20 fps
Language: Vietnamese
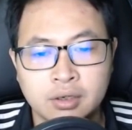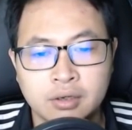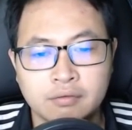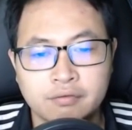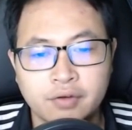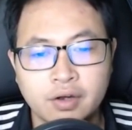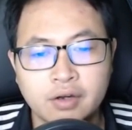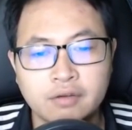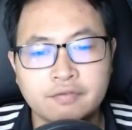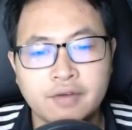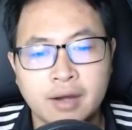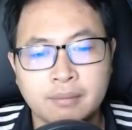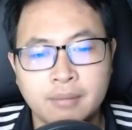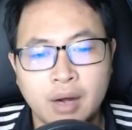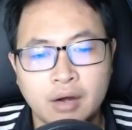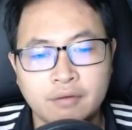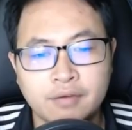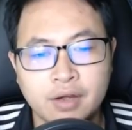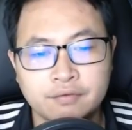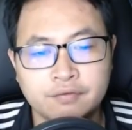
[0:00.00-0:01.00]
vững vàng
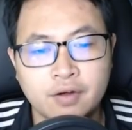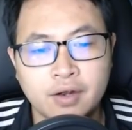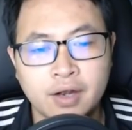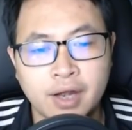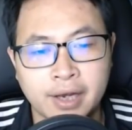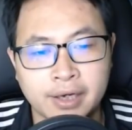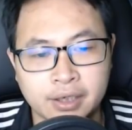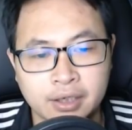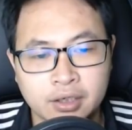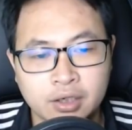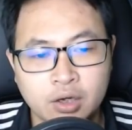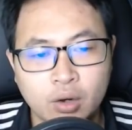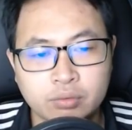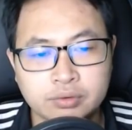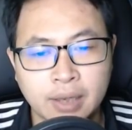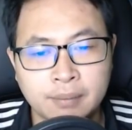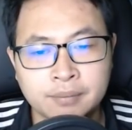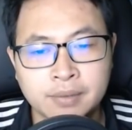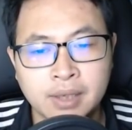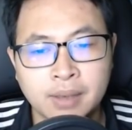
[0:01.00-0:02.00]
bảo vệ Phương Hành, không
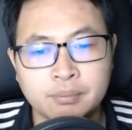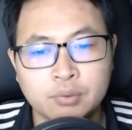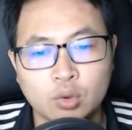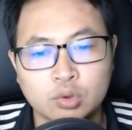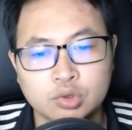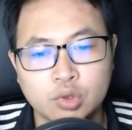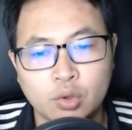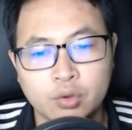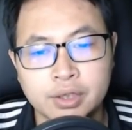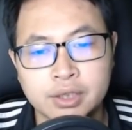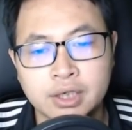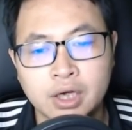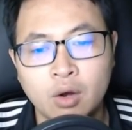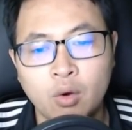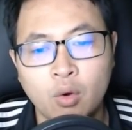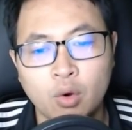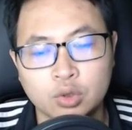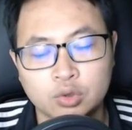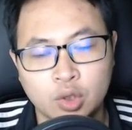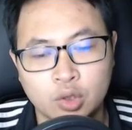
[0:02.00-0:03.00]
dám tiếp tục cho y cơ
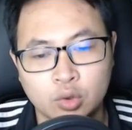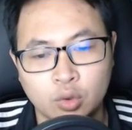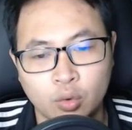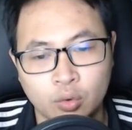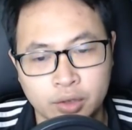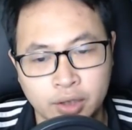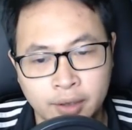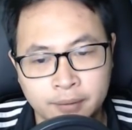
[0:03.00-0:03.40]
hội xuất thủ nữa.